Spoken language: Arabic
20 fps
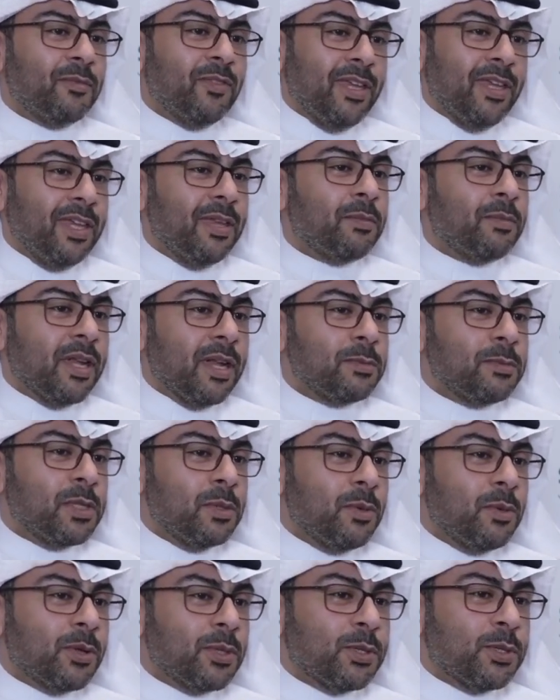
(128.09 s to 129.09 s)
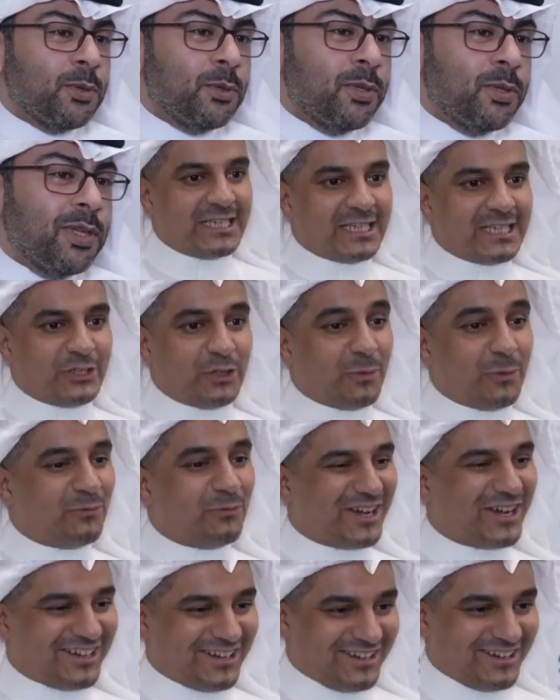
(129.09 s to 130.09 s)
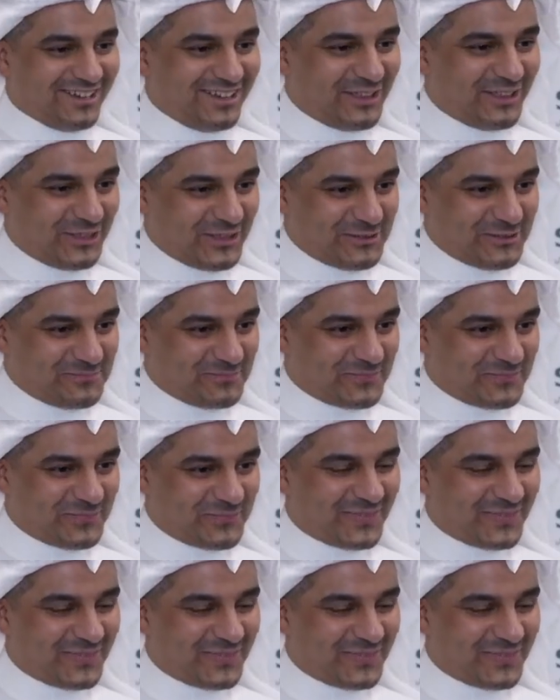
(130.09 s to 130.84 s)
في برامج البورد السعودي يوم فخر عظيم